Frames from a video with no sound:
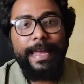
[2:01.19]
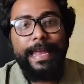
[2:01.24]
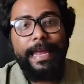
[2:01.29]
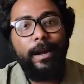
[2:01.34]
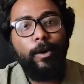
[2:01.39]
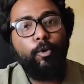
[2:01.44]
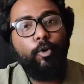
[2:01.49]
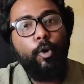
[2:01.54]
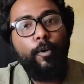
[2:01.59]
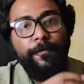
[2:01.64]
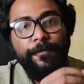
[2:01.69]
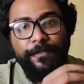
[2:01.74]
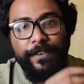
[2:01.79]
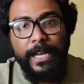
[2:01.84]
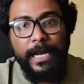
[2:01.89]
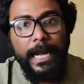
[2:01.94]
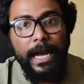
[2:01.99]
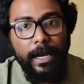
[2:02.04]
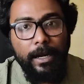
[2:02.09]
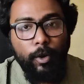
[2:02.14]
এরকম
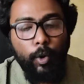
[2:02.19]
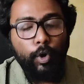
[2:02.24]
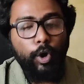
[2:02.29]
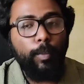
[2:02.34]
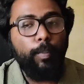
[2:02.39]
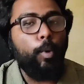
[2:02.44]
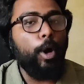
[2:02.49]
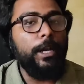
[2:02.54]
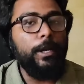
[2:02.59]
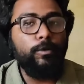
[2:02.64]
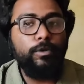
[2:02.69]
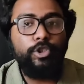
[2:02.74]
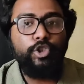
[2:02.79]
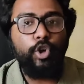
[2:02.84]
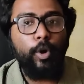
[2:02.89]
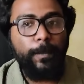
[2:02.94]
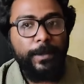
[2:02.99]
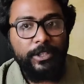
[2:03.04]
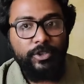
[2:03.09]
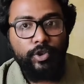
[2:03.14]
ফিগার কোনো বলিউড
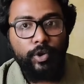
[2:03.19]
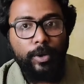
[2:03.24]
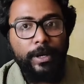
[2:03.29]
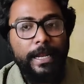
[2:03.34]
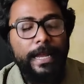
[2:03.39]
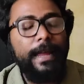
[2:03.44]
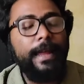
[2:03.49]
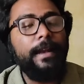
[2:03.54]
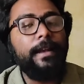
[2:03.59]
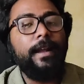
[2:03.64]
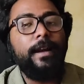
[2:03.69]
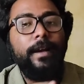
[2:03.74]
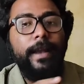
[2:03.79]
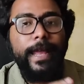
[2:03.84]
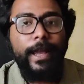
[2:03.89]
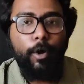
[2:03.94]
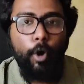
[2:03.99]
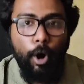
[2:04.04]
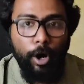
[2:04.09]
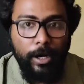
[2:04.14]
ছবির জন্য এটা
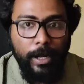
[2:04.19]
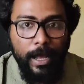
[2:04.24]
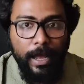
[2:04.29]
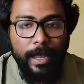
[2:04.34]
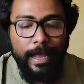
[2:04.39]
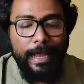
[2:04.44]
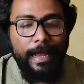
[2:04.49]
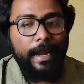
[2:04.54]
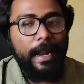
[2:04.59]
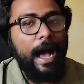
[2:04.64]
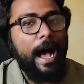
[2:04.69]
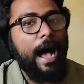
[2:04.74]
রেকর্ড এর